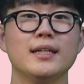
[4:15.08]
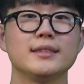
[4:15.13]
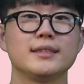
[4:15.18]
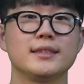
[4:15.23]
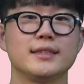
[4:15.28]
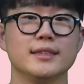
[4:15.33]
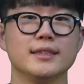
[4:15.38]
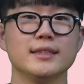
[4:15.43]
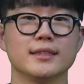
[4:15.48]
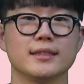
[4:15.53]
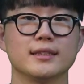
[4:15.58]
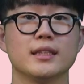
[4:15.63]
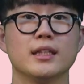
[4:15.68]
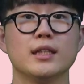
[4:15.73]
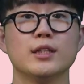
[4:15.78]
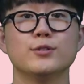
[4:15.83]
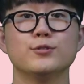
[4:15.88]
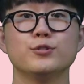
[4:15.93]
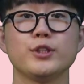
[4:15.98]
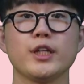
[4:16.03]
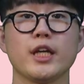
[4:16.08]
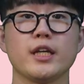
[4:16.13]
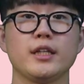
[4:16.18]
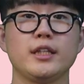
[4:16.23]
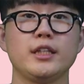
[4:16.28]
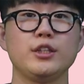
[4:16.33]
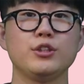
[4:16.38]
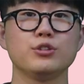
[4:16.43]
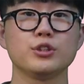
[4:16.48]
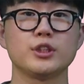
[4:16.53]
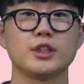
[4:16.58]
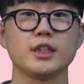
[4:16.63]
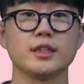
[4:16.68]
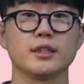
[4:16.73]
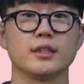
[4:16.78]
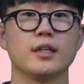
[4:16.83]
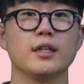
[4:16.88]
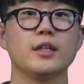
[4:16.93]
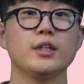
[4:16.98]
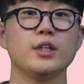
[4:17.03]
즉, 우리의
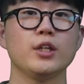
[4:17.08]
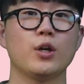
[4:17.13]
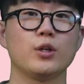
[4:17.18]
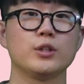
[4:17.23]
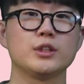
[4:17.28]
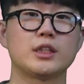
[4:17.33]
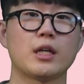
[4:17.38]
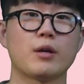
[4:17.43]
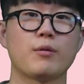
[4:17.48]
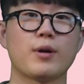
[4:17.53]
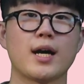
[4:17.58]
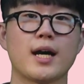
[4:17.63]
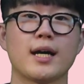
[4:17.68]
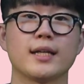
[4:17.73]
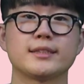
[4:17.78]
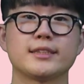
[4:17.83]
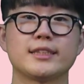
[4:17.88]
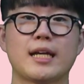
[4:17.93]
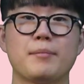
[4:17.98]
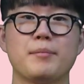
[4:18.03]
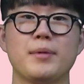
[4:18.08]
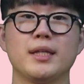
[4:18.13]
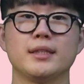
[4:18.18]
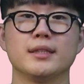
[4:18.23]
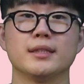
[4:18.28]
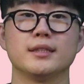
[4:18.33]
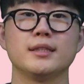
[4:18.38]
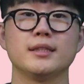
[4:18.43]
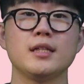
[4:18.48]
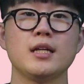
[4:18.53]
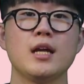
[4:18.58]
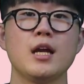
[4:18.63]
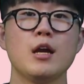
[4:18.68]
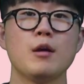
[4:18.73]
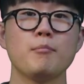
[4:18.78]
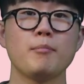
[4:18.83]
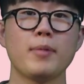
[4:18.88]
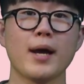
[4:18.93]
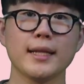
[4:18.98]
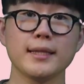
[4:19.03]
이웃인 형제와 자매들을
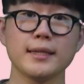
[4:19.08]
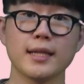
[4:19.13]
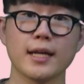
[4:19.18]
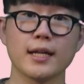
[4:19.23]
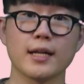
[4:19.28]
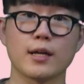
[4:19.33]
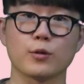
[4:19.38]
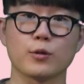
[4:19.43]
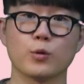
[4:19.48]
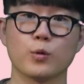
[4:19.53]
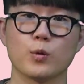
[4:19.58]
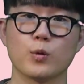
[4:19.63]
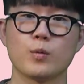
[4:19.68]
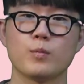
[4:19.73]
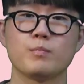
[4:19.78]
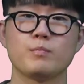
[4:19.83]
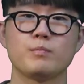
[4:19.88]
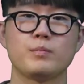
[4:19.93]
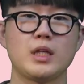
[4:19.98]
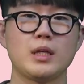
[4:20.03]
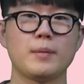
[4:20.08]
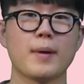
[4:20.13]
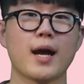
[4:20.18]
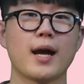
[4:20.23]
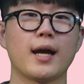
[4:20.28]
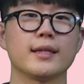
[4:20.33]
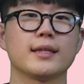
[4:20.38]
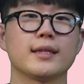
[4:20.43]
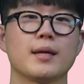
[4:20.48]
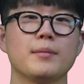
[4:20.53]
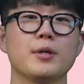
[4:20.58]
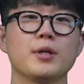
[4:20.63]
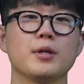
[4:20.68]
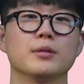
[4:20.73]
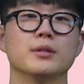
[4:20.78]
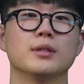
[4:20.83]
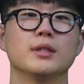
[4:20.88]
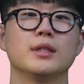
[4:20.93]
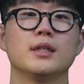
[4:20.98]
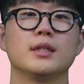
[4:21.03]
판단하고
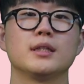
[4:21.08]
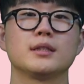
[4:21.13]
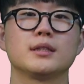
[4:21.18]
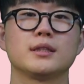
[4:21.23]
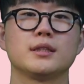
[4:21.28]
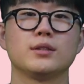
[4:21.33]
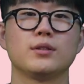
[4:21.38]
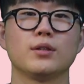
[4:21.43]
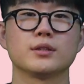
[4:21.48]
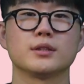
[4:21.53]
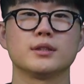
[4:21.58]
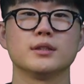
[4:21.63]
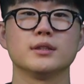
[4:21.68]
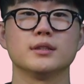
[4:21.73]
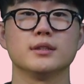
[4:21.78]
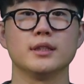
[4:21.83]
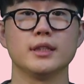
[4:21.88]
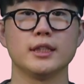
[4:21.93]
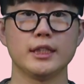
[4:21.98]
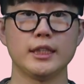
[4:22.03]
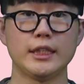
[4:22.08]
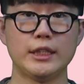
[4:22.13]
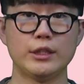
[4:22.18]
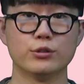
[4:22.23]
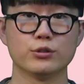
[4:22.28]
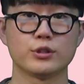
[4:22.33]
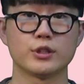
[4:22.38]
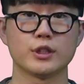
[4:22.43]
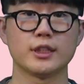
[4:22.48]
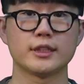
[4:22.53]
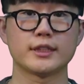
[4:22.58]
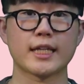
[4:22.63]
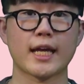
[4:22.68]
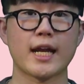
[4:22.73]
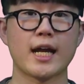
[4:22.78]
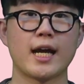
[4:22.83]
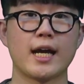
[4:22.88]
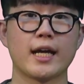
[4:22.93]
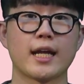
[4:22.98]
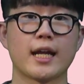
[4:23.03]
비방한다면 그것은 이웃을
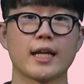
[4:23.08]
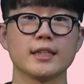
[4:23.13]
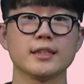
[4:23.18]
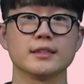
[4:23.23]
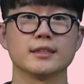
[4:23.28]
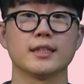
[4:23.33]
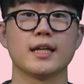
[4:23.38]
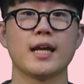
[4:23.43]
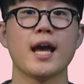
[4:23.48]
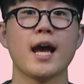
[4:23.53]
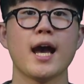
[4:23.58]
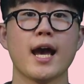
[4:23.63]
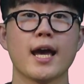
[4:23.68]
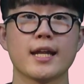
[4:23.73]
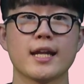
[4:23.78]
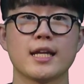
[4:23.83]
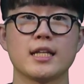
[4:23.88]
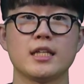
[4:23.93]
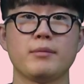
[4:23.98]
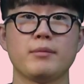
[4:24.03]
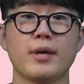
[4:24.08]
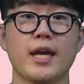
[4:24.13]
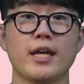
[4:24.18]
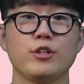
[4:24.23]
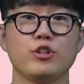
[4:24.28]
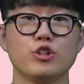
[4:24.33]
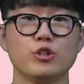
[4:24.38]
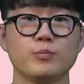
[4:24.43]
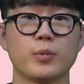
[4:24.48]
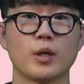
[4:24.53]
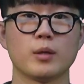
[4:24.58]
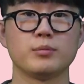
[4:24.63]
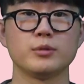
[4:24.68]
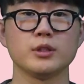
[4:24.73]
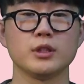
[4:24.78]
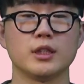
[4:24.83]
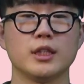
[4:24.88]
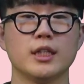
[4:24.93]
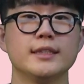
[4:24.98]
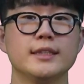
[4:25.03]
사랑하라는 하나님의
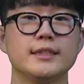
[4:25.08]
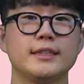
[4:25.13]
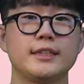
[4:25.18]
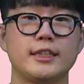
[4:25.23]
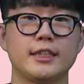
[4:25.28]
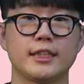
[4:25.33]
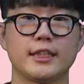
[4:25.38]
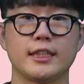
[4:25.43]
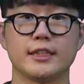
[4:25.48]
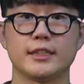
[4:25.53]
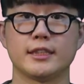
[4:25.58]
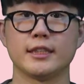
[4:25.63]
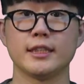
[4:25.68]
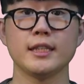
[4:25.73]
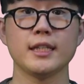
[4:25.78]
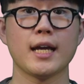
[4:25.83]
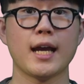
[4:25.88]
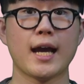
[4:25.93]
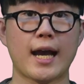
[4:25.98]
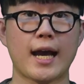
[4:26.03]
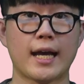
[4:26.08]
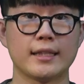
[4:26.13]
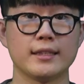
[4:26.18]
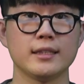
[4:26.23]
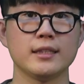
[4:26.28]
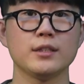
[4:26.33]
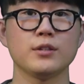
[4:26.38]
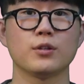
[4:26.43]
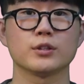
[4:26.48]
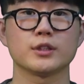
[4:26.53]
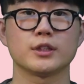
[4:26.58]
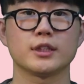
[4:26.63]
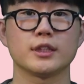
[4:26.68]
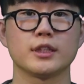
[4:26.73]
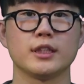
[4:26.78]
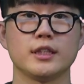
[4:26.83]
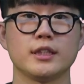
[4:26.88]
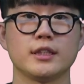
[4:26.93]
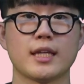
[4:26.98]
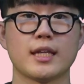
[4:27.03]
율법을 지키지 않는
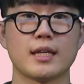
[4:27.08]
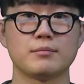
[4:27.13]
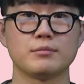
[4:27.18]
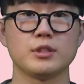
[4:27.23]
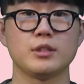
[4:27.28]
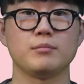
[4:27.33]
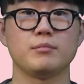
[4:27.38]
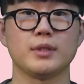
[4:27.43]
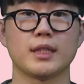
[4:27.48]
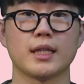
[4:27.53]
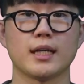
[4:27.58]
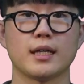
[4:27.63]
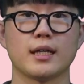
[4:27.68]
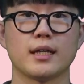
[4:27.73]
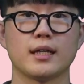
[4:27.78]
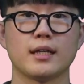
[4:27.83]
것이기 때문입니다.